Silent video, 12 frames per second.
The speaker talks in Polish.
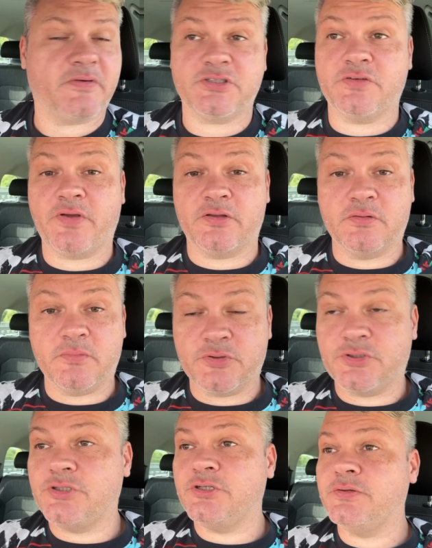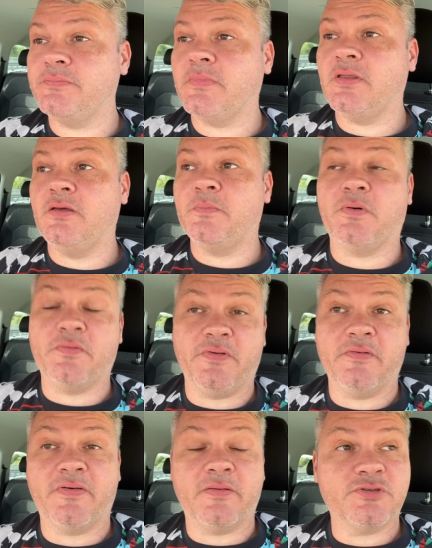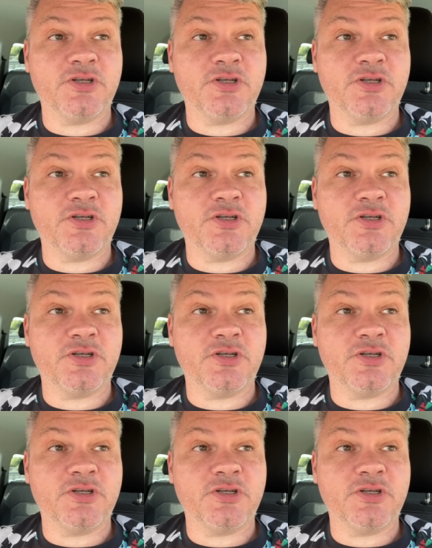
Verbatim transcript: wasze wiadomości i powiem wam,